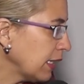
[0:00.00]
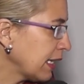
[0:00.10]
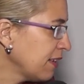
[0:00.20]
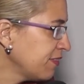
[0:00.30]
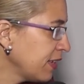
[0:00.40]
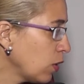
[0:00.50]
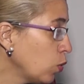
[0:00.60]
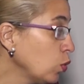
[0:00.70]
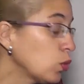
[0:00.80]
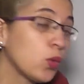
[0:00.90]
café.
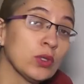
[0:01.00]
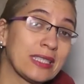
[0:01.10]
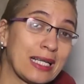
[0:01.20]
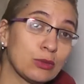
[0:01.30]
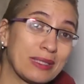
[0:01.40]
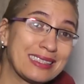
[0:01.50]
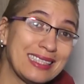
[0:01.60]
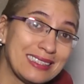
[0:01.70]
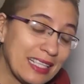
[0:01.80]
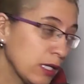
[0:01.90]
O contrato para
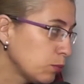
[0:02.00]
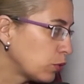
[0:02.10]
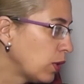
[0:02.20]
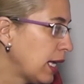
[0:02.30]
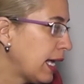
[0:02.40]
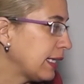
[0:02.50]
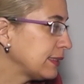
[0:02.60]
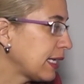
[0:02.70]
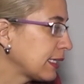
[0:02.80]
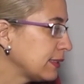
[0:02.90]
setembro, a
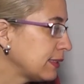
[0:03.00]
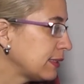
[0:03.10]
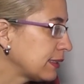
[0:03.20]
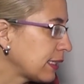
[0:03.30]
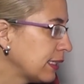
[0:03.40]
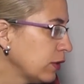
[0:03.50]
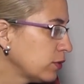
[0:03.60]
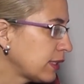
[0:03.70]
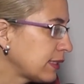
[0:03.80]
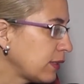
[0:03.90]
saca de 60
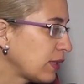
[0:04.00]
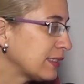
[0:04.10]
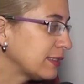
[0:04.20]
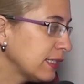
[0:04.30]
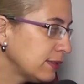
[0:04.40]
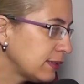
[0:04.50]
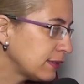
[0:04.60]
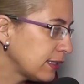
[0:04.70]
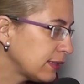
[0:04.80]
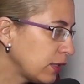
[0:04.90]
quilos está saindo a
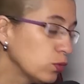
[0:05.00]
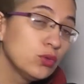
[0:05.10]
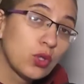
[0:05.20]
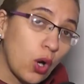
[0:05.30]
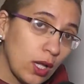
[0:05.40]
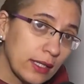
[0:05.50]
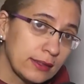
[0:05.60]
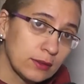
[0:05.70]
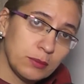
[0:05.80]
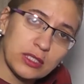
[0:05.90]
161
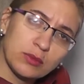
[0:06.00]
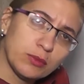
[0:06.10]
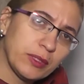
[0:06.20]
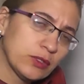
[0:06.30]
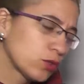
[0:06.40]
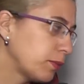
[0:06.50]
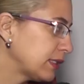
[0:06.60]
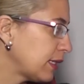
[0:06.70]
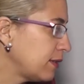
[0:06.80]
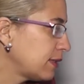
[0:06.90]
dólares, mesmo preço
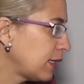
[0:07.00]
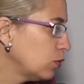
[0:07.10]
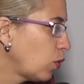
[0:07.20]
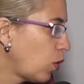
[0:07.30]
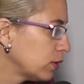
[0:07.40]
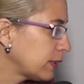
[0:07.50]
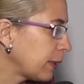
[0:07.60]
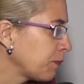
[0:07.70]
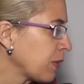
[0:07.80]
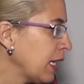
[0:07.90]
comercializado
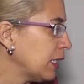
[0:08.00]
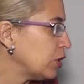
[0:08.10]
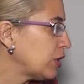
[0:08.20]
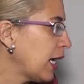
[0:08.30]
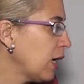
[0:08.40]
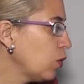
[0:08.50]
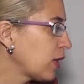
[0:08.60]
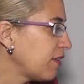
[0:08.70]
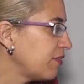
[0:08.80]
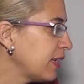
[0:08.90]
ontem. Já o
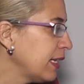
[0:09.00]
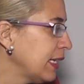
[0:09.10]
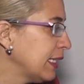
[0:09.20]
café